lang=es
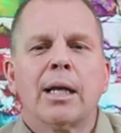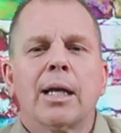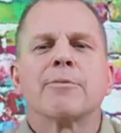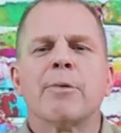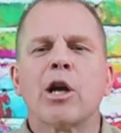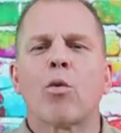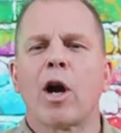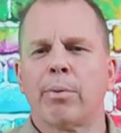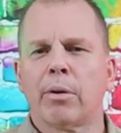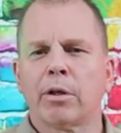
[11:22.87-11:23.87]
es mi
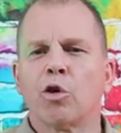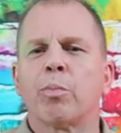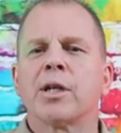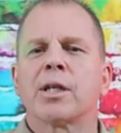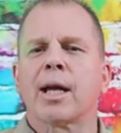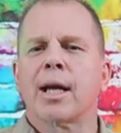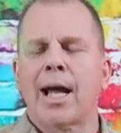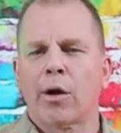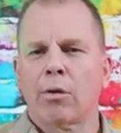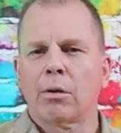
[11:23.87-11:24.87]
cuerpo, yo puedo hacer que
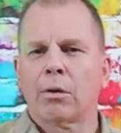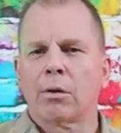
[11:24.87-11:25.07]
quiero,